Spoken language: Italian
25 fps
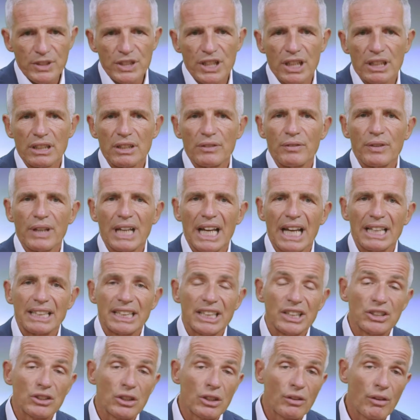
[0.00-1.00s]

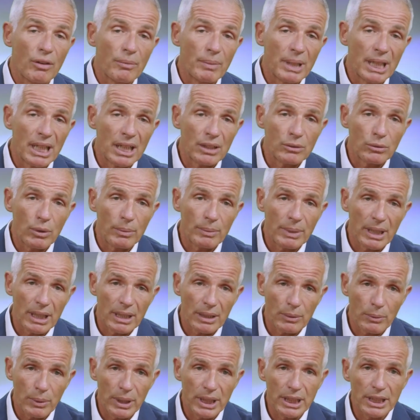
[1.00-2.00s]
certificati ISO
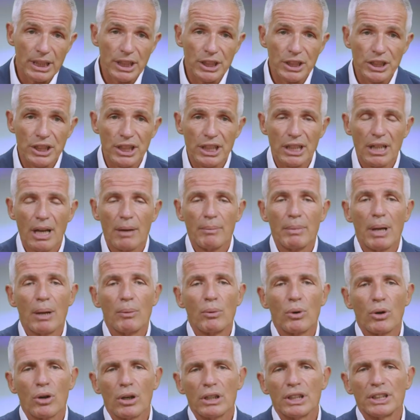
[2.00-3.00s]
9000-2015,
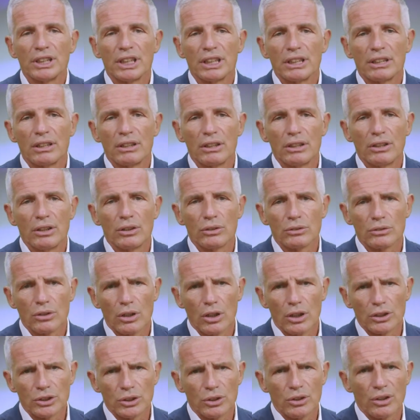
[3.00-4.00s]
abbiamo un codice
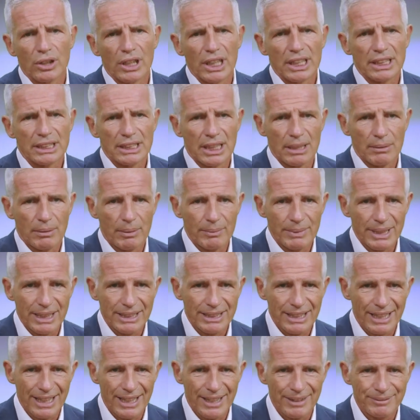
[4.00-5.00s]
deontologico
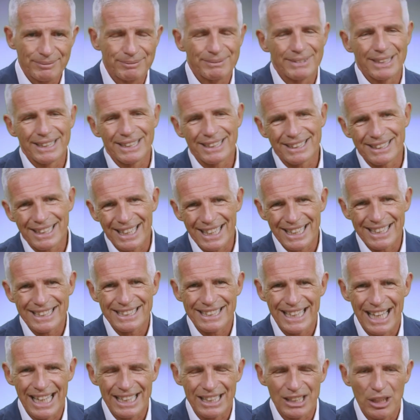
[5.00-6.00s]
estremamente
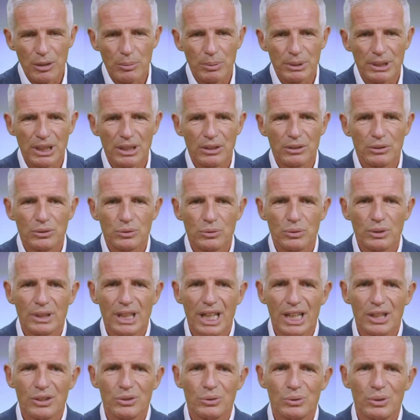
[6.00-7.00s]
interessante, lo potete
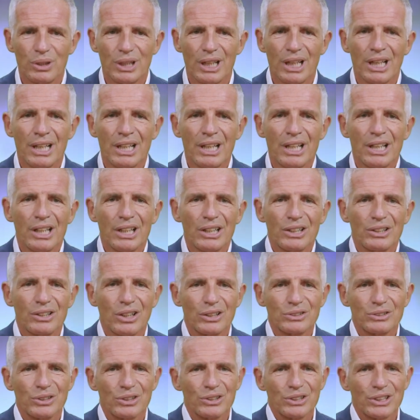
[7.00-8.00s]
consultare sul
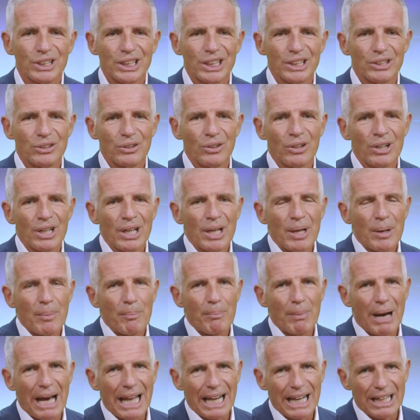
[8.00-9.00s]
nostro sito,
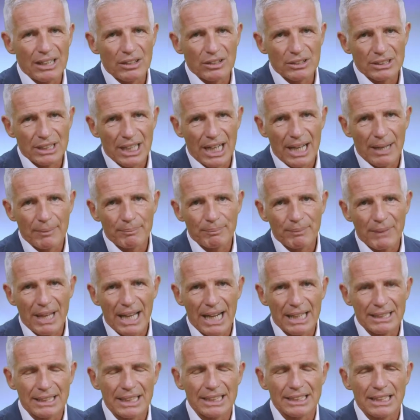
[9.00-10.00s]
ma la nostra
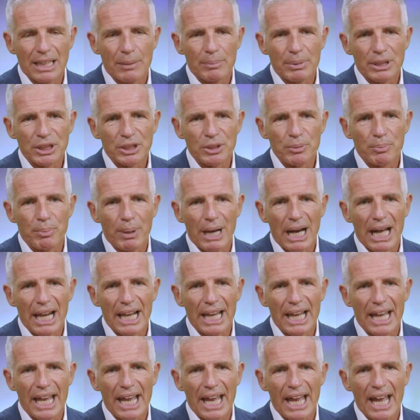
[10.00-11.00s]
caratteristica
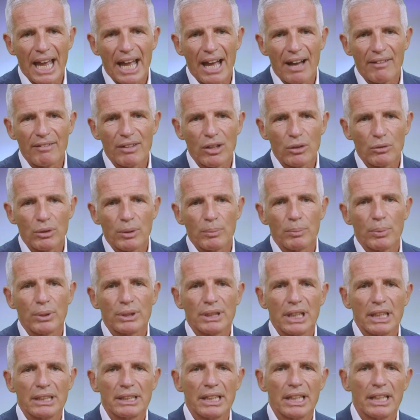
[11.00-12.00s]
principale è avere un
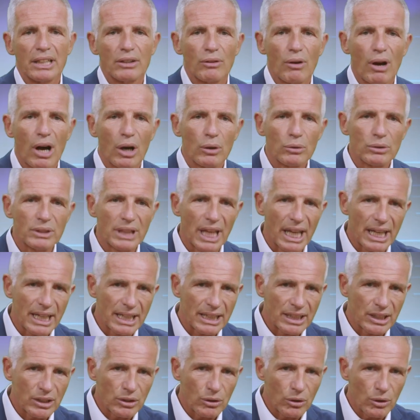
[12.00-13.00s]
importante know-how
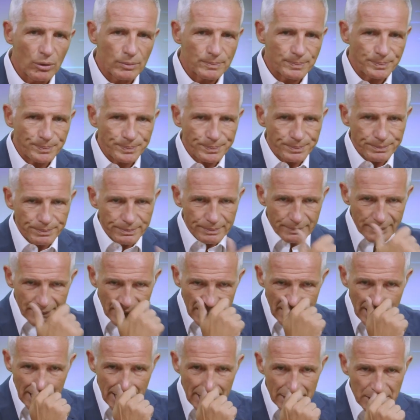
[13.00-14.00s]
tecnico
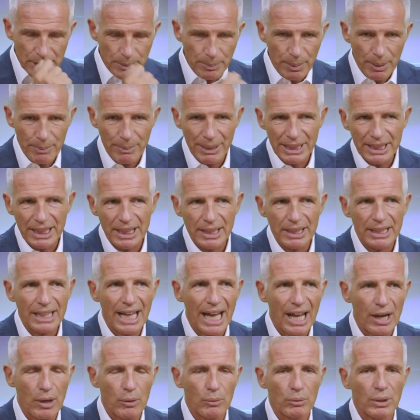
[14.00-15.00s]
che ci permette di
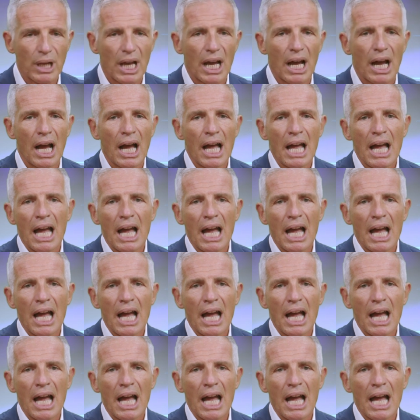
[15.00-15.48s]
dare una